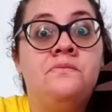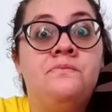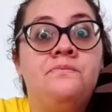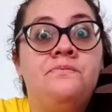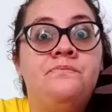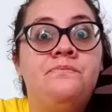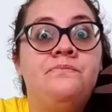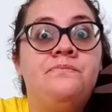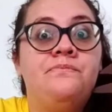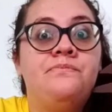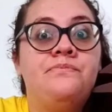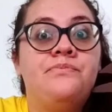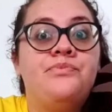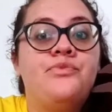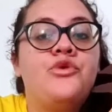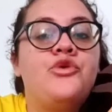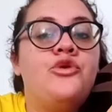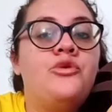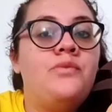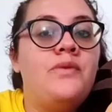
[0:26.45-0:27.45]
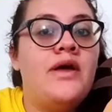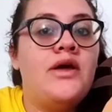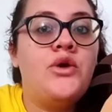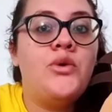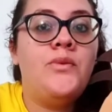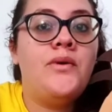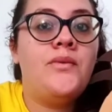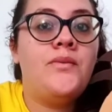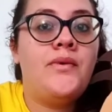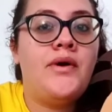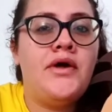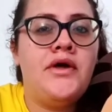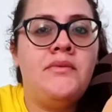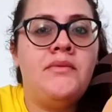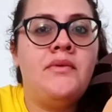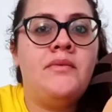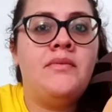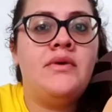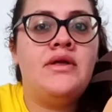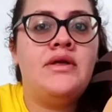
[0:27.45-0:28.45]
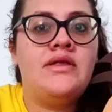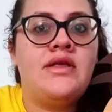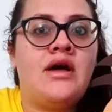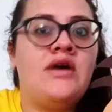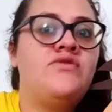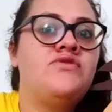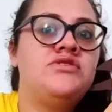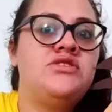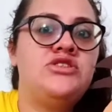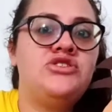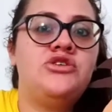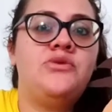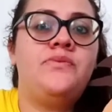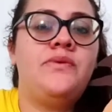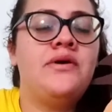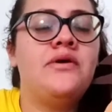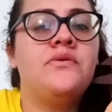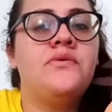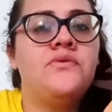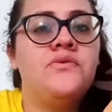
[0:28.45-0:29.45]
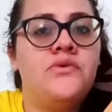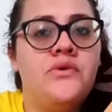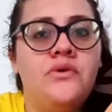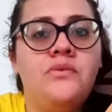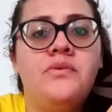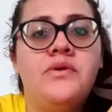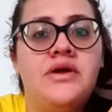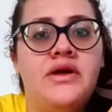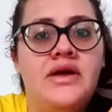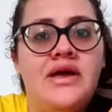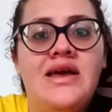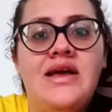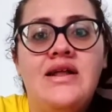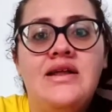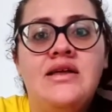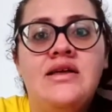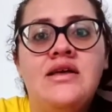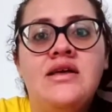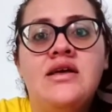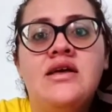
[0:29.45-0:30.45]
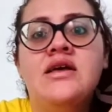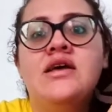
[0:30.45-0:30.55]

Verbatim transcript: Hum. Como é que o papai e a mamãe tá? Você já perguntou para ele?